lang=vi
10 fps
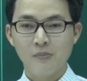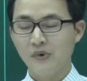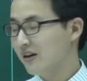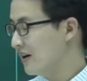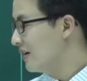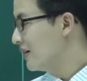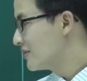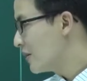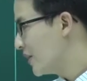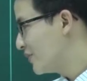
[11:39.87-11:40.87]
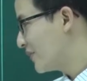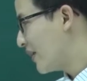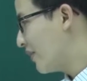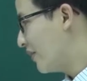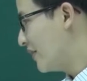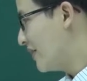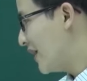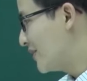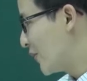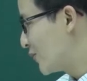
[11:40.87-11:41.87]
Bây giờ sau khi chúng ta có định nghĩa
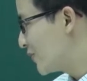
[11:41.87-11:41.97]
này rồi,